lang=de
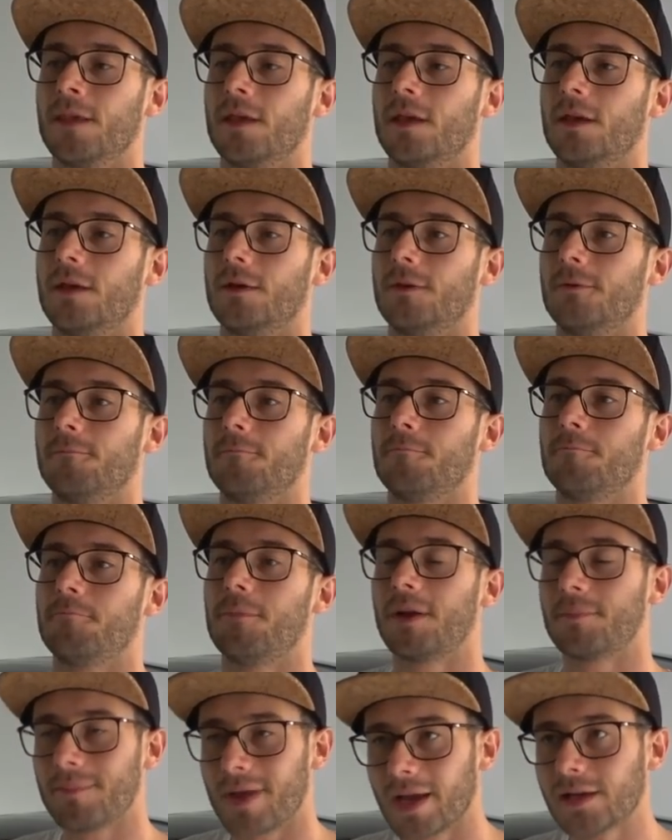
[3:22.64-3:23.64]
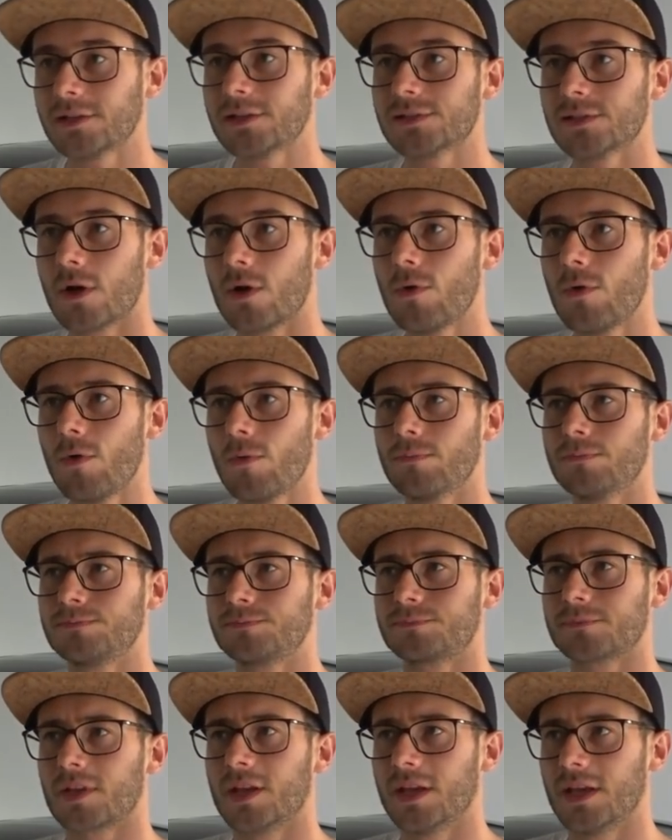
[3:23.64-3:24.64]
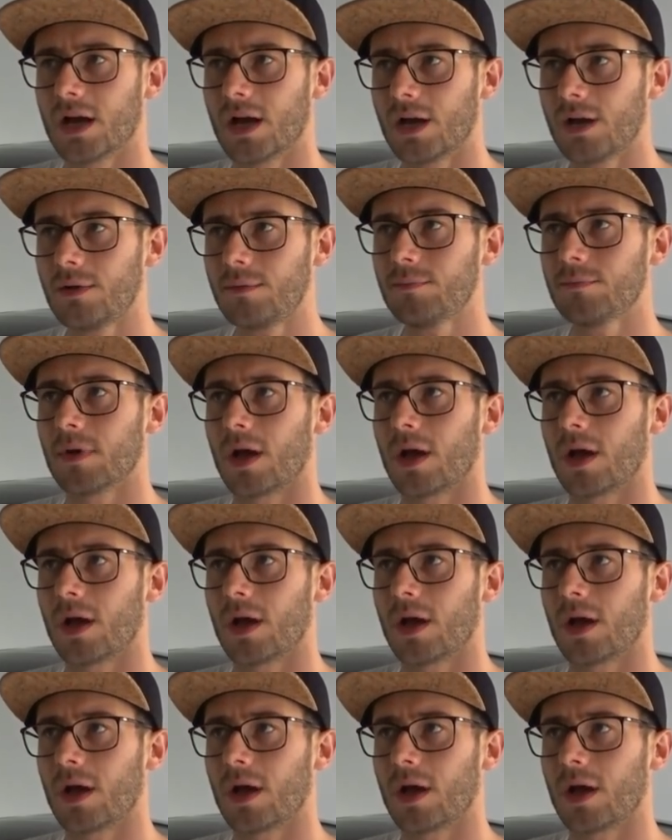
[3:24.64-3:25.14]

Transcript: Ähm, man merkt es auch, ja,